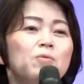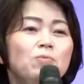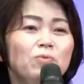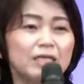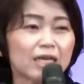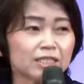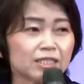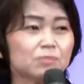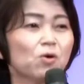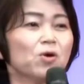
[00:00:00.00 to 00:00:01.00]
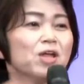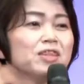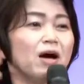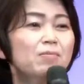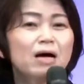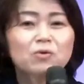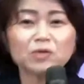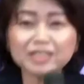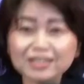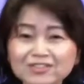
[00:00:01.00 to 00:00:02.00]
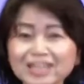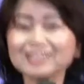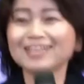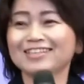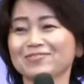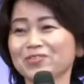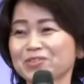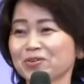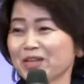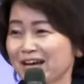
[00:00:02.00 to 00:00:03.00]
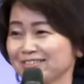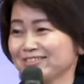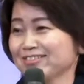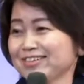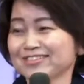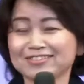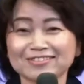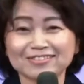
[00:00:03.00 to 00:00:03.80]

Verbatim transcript: 私にも名前を教えてくださいってモーセお願いするんです